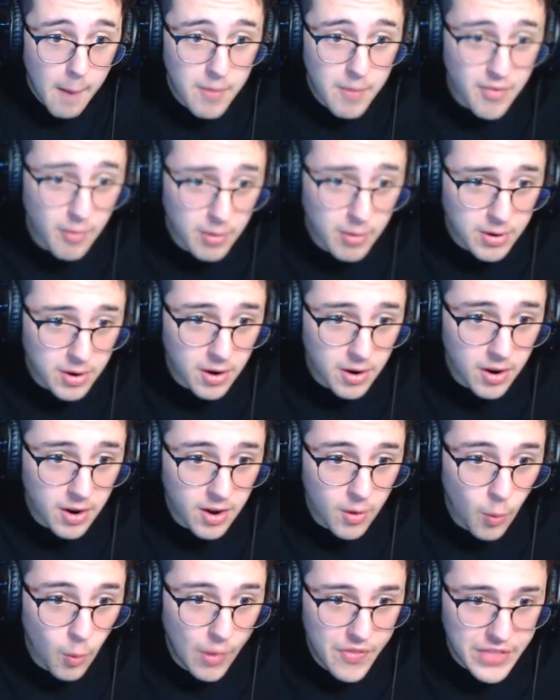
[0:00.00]
Por favor,
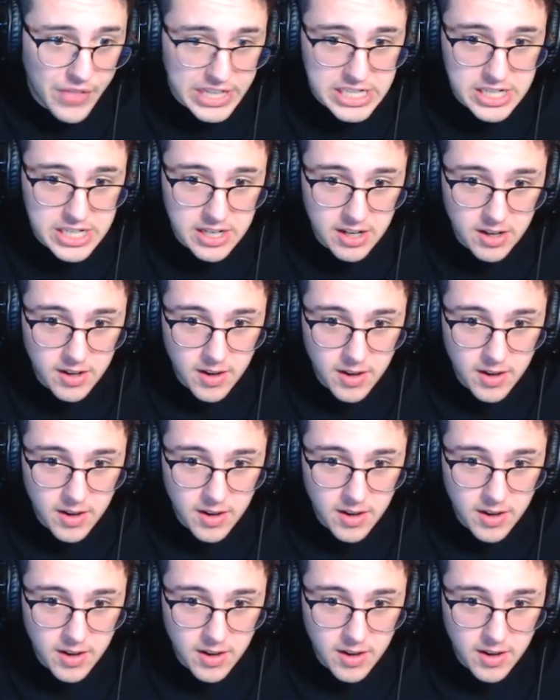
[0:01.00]
guantes.